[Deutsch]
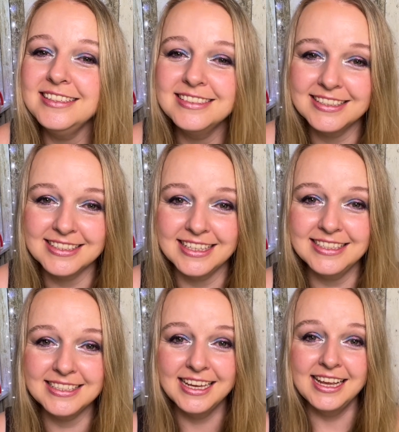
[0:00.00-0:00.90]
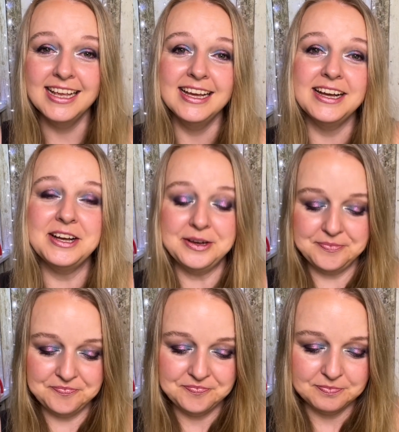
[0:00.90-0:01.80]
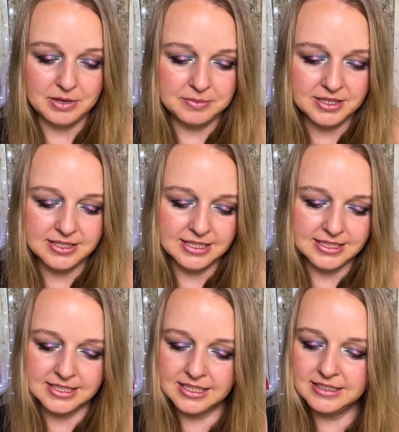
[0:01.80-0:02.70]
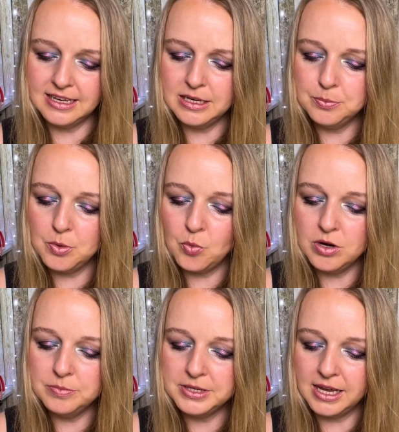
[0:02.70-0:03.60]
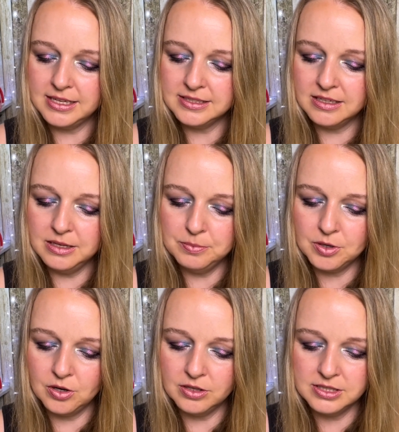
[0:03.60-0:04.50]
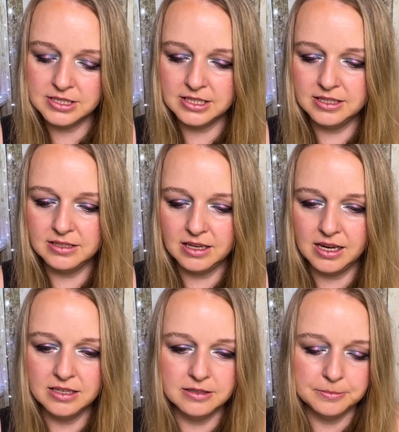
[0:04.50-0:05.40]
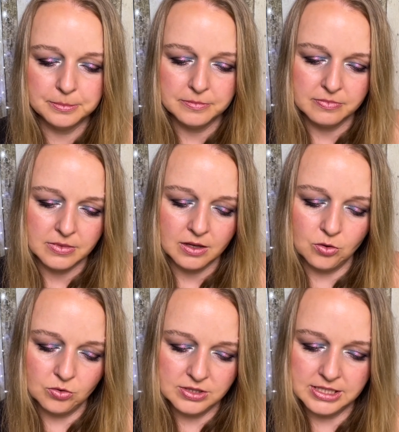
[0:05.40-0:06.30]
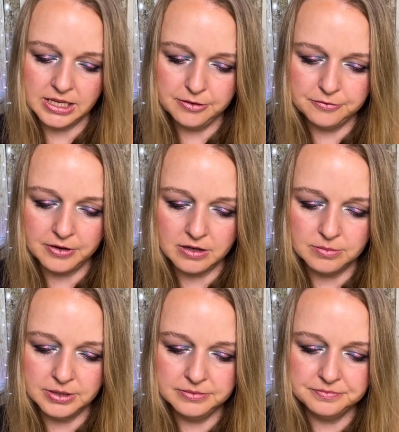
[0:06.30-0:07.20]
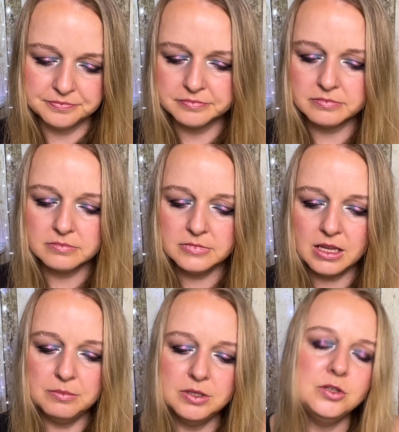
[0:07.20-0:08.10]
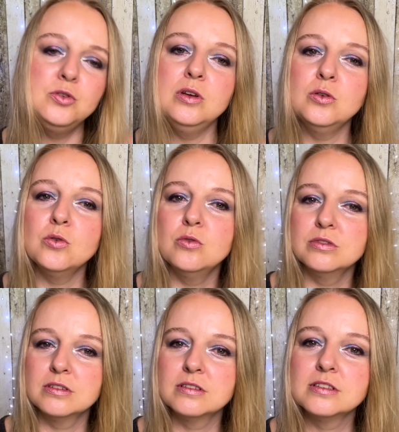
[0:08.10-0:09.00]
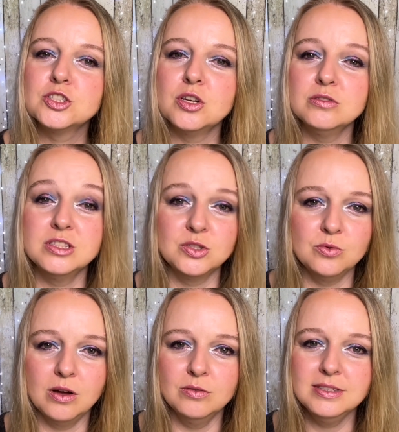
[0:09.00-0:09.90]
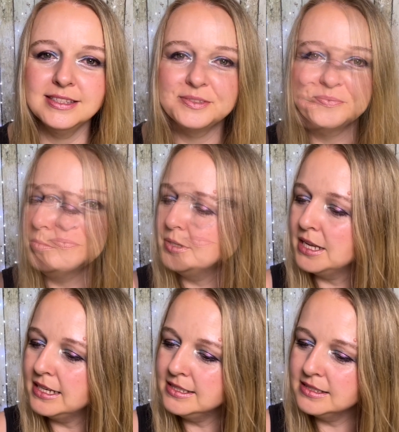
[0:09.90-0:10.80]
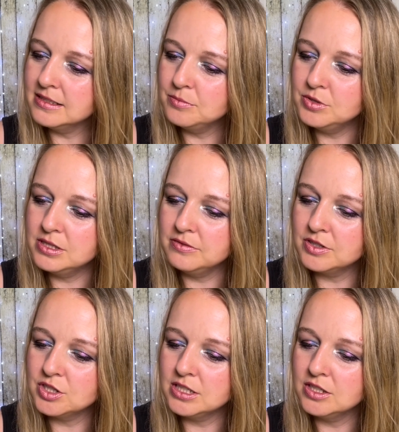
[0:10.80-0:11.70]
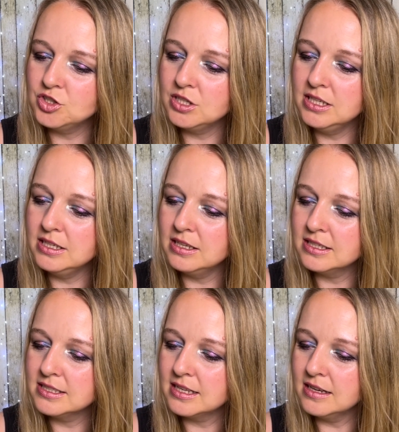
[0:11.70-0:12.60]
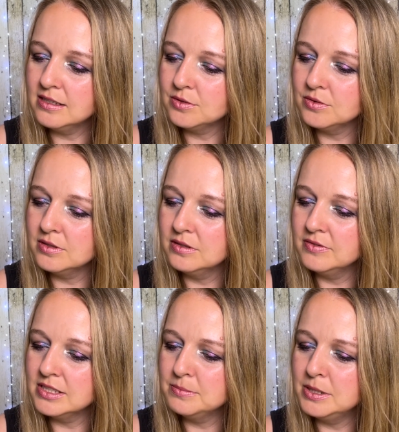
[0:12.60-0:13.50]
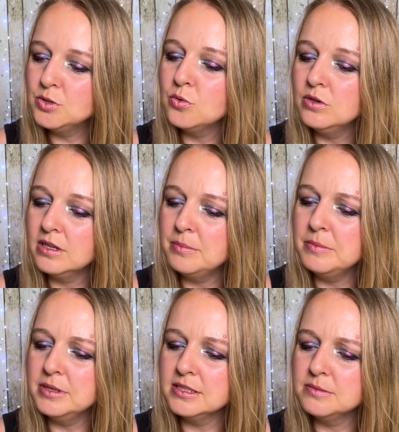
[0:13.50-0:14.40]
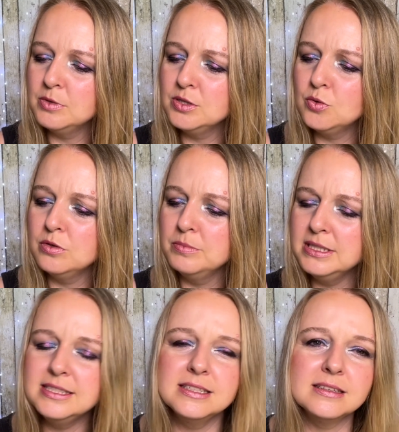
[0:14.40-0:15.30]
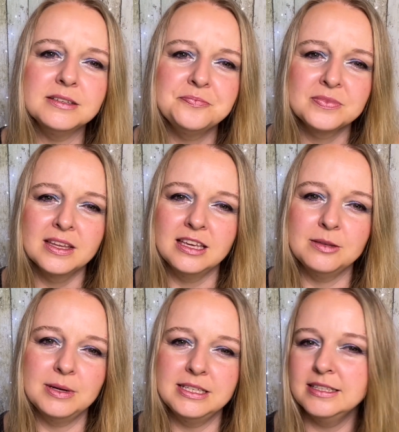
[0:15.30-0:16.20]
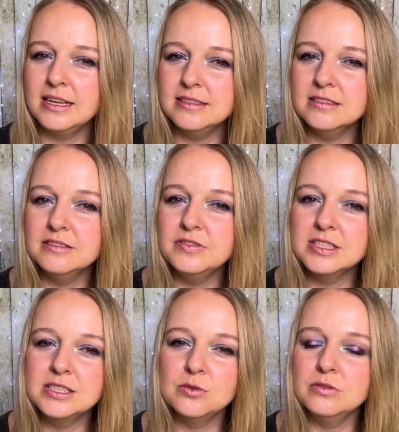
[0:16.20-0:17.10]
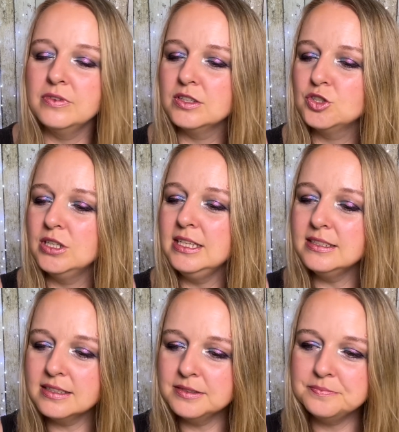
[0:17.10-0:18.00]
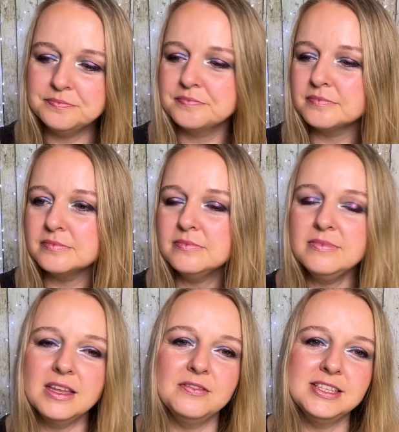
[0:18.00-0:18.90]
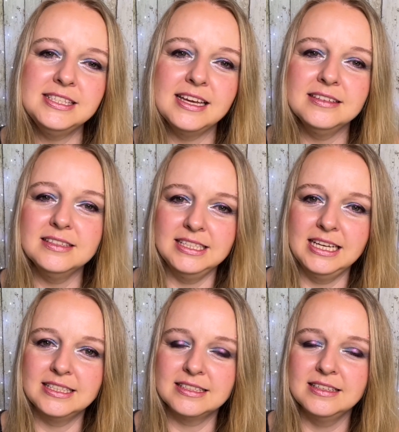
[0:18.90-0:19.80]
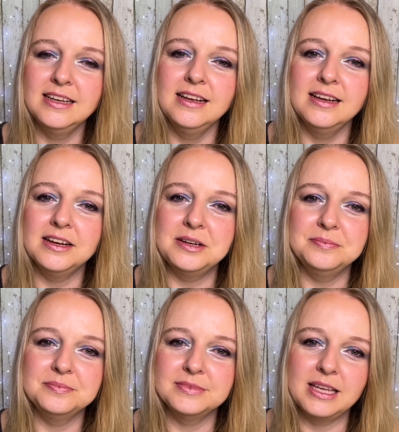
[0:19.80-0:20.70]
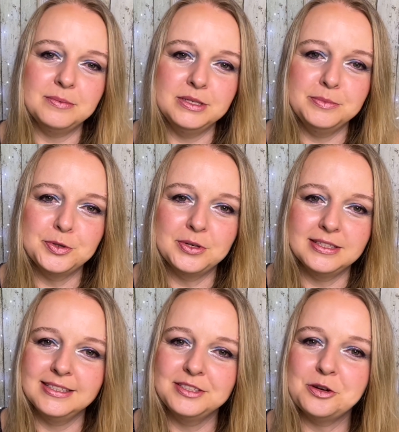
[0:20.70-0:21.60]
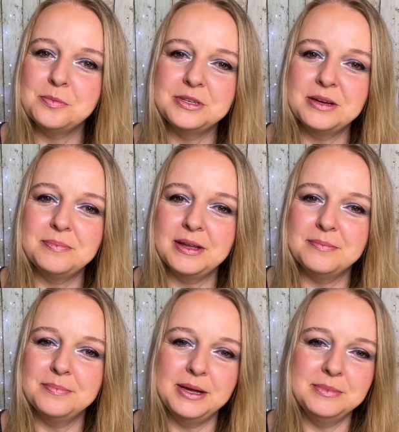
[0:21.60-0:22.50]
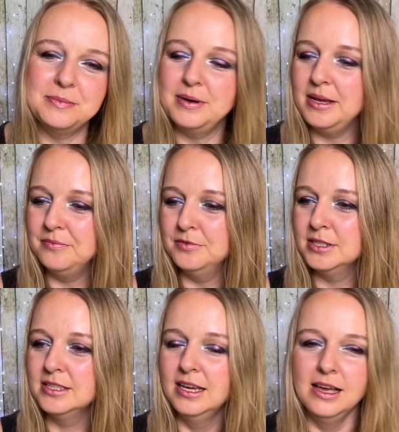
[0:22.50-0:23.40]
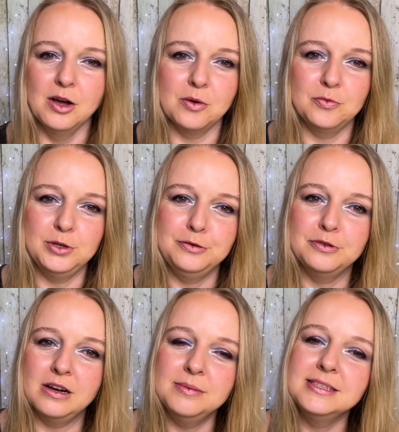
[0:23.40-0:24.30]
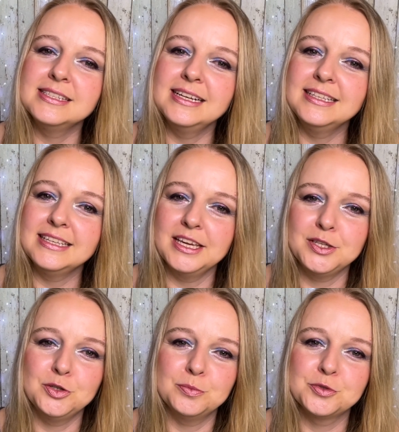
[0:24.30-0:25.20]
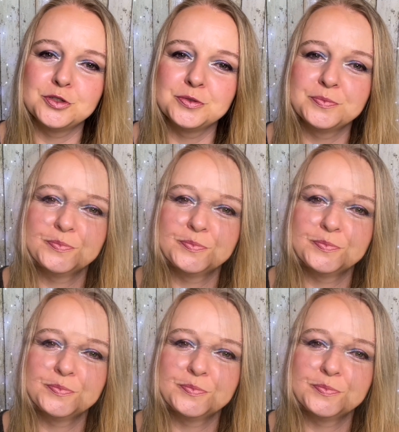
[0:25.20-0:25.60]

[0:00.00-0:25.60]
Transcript: interessant. Ähm, bei mir ist jetzt drin der Lip Voluminizer Lip Gloss in einer Rosé-Farbe mit Hyaluron. Schaut so aus. Voluminizing, da müsst ihr wahrscheinlich Chili-Extrakt oder irgendwas, Menthol. Ja, bei mir ist Menthol und Minze drin. Ich meine, in der anderen Version war Chili drin was die anderen hatten. Ähm, da bin ich mir noch nicht sicher, ob der bei mir bleiben wird, obwohl die Farbe ist eigentlich echt hübsch.